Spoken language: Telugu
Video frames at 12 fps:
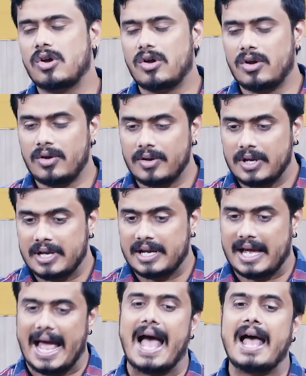సో
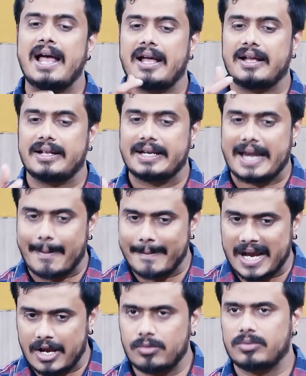ఆ
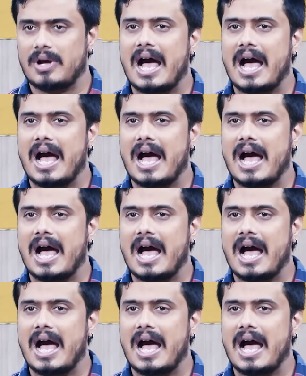నమ్మకం